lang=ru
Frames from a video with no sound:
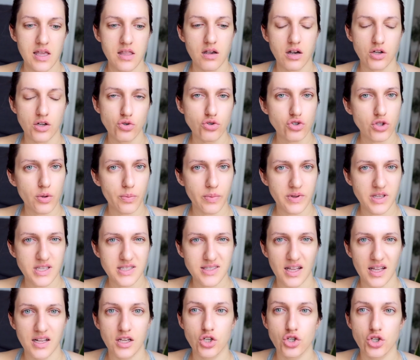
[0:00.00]
не хочу, чтобы они
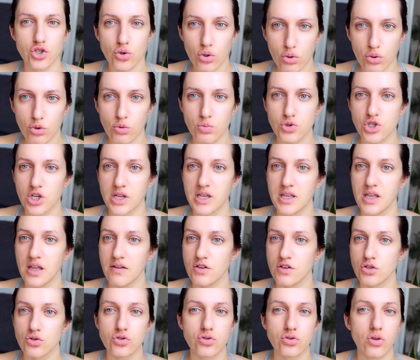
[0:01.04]
стали еще глубже, и я
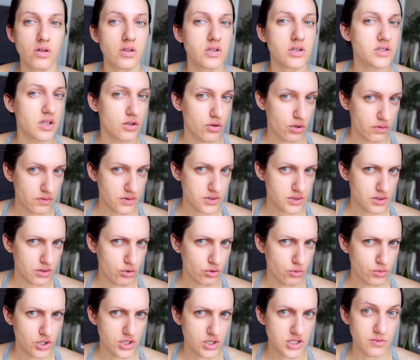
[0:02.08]
вижу, что они становятся
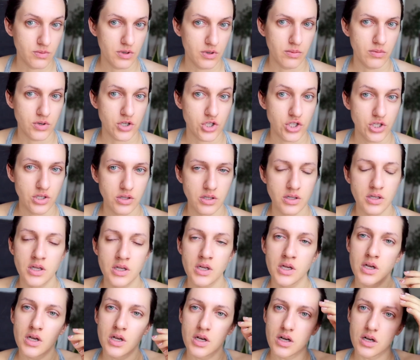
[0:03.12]
глубже, эти мои морщины,
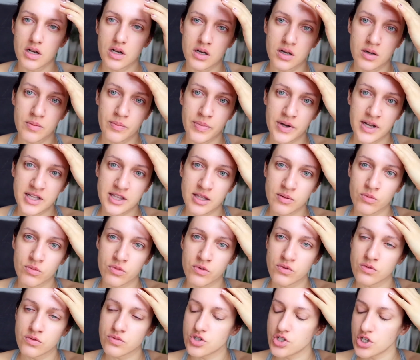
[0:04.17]
а,
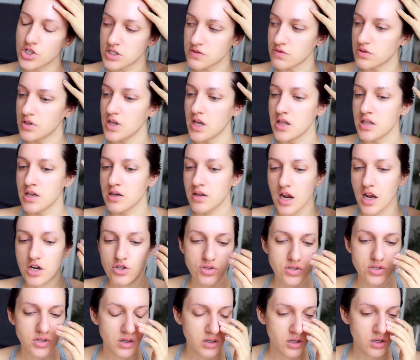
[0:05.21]
поэтому сейчас вот я не
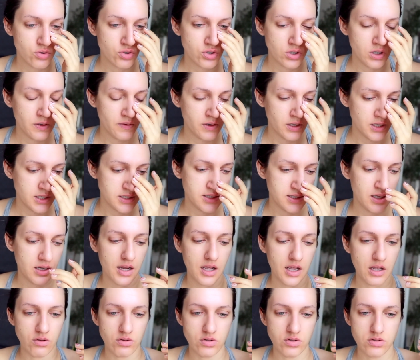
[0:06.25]
крашусь, как я уже говорила,
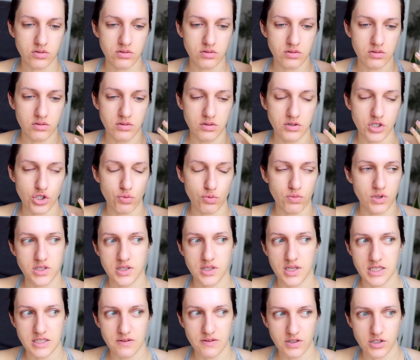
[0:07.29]
стараюсь, э, сейчас у меня
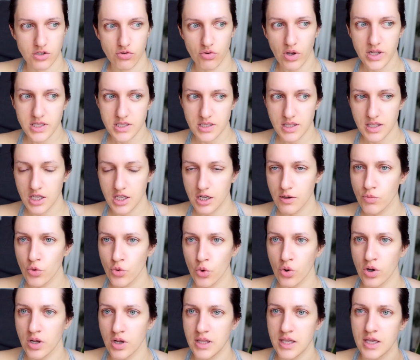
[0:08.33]
стрессовых ситуаций таких
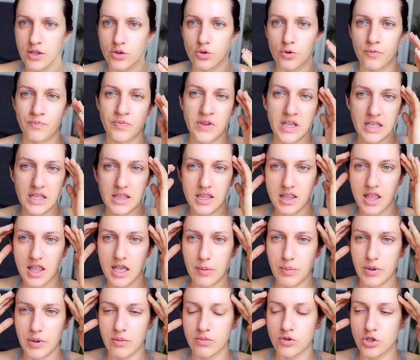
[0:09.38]
много нету, иногда я
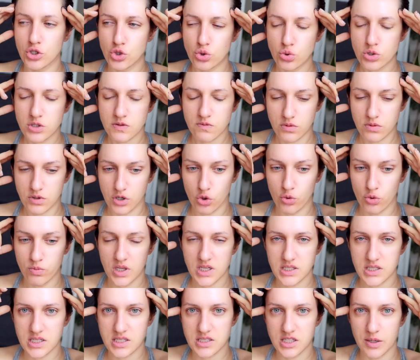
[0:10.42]
прям не чувствую, как у меня
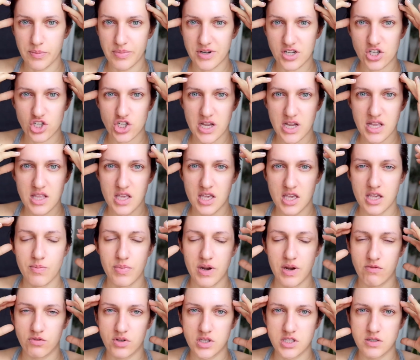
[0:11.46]
здесь напряжение, и
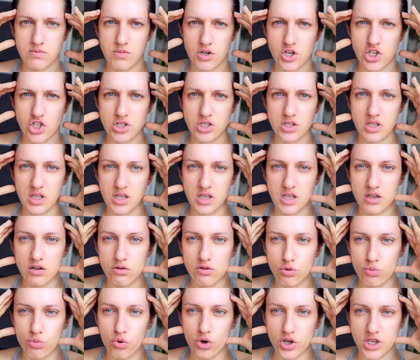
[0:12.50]
прям вот эти морщины такие
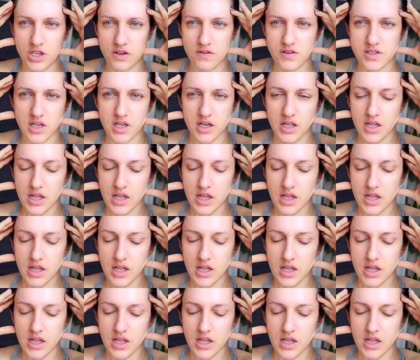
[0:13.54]
глубокие все,